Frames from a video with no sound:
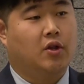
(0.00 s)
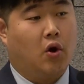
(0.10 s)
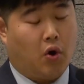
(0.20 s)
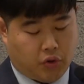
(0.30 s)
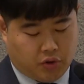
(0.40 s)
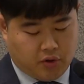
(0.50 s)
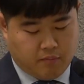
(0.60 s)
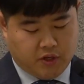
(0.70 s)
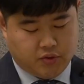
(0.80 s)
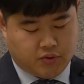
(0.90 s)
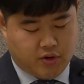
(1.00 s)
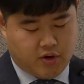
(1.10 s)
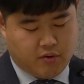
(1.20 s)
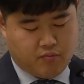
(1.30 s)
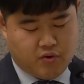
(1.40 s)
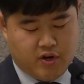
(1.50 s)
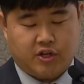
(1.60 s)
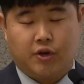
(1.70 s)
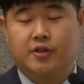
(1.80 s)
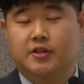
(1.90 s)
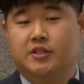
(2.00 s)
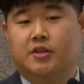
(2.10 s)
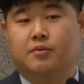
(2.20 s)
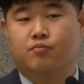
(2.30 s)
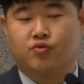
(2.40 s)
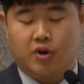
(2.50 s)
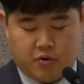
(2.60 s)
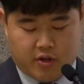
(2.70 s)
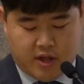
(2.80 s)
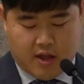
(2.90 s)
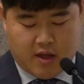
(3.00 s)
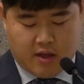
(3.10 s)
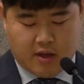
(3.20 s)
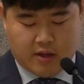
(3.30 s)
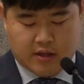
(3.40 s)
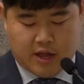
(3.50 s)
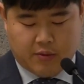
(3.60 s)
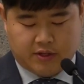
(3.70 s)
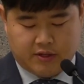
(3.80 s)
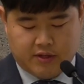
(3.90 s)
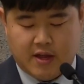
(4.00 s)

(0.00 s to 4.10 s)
어떤 민족을 물리쳤는지 물어볼 때 다윗은